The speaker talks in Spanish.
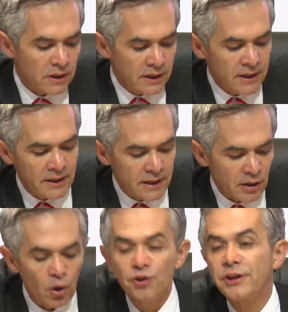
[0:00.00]
eh,
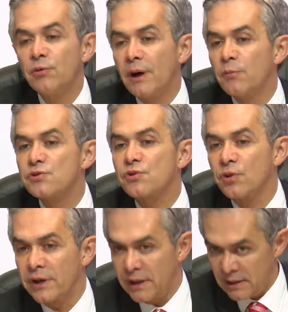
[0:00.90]
continuamos
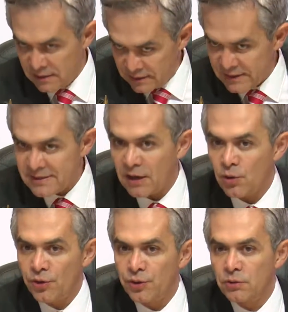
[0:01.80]
con el
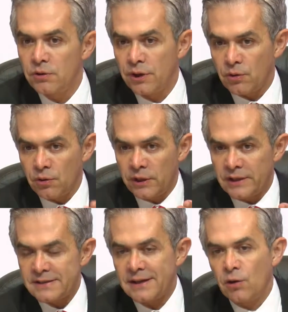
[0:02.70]
desarrollo y con el
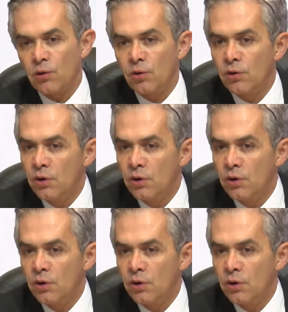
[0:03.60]
desahogo